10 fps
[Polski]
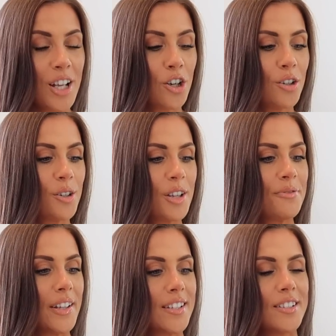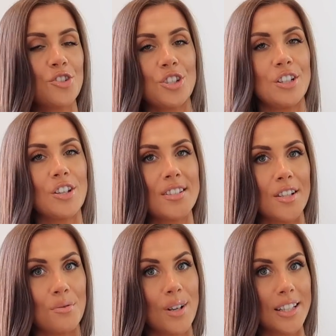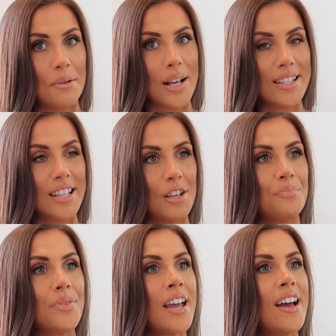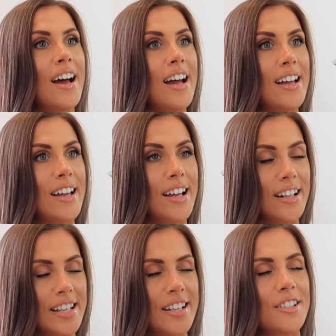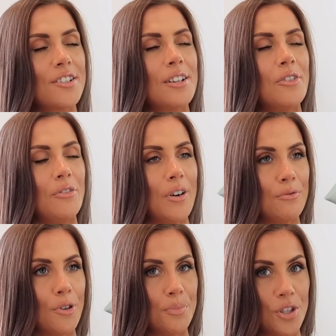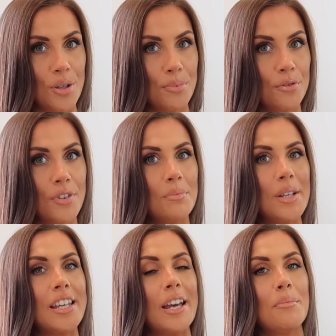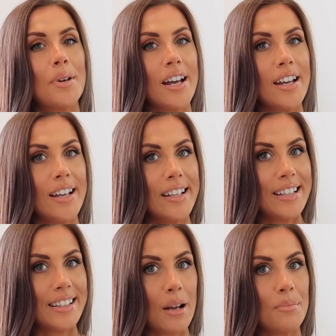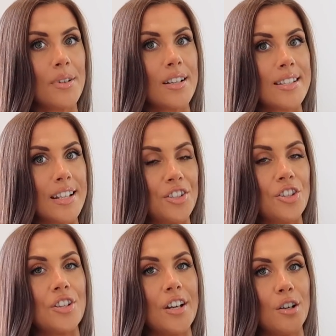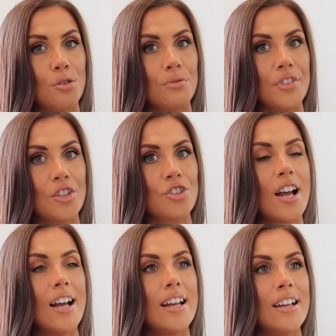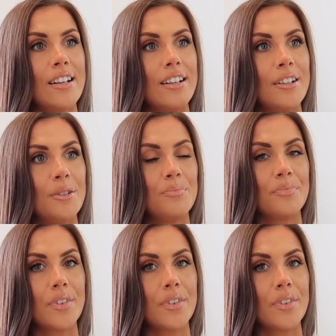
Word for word: Kolor jest fantastyczny i to jest zasługa tej maski. E, link zostawiam Wam w opisie pod filmikiem e, i tam znajdziecie również, e,